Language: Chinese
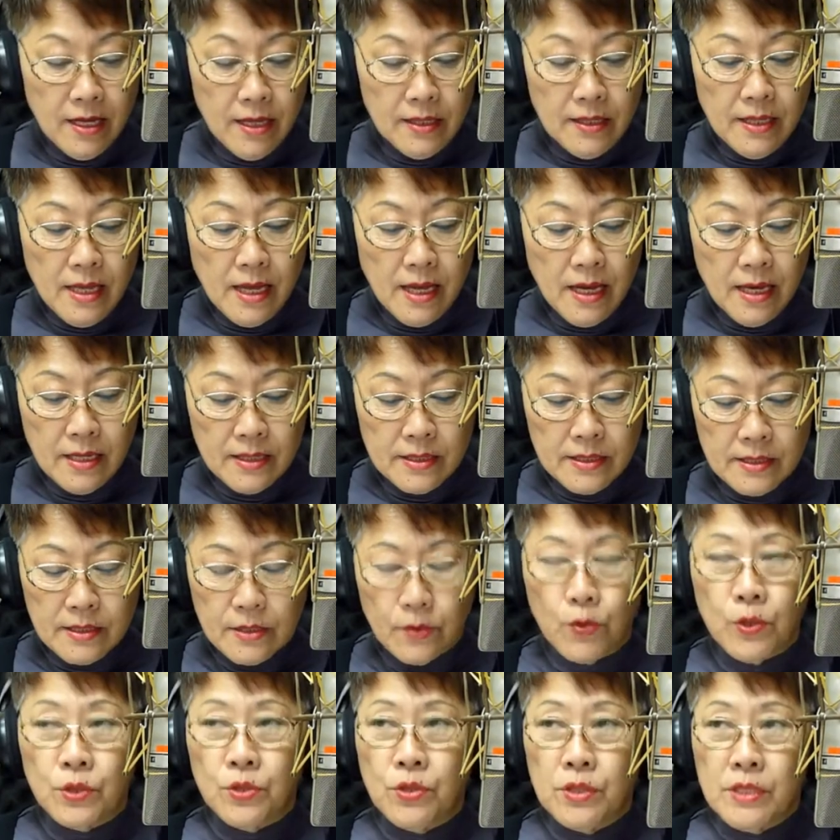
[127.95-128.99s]
那
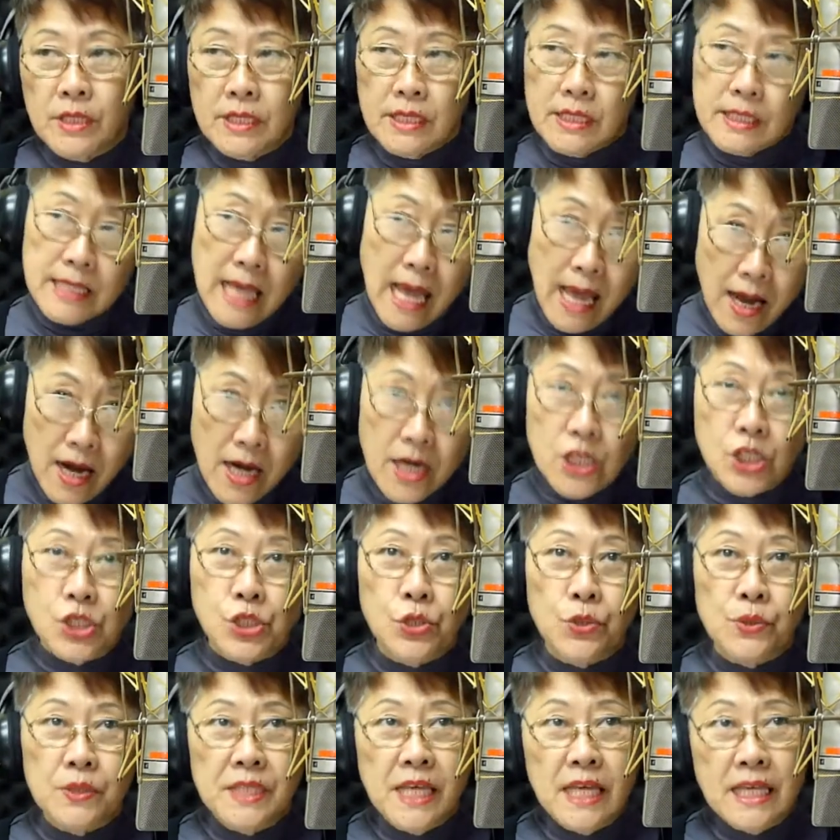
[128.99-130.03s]
我觉得三二
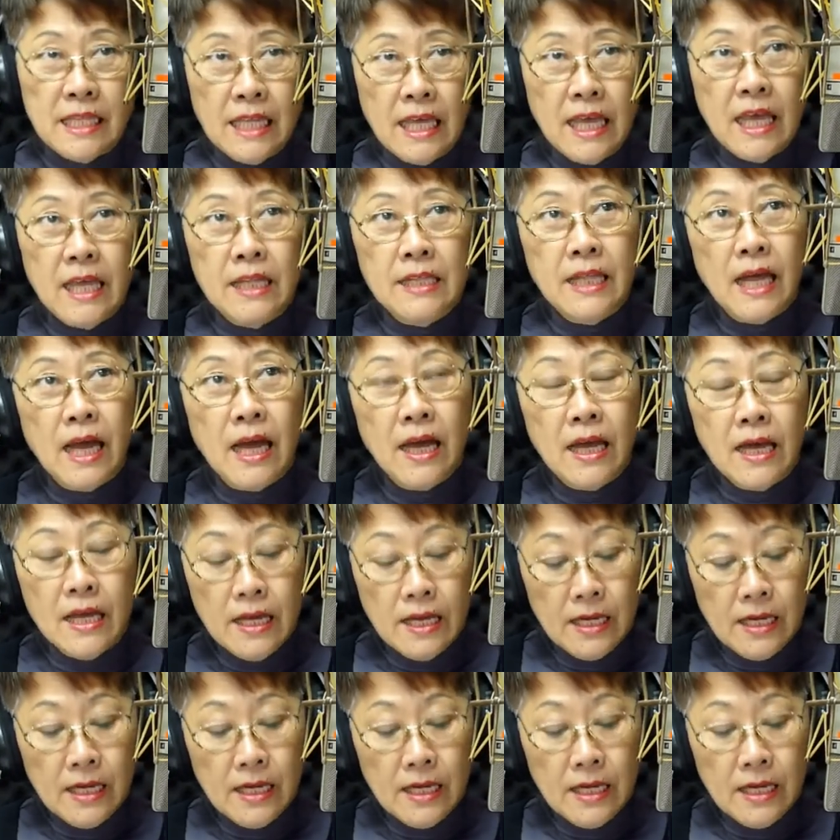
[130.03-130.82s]
九这一天呢，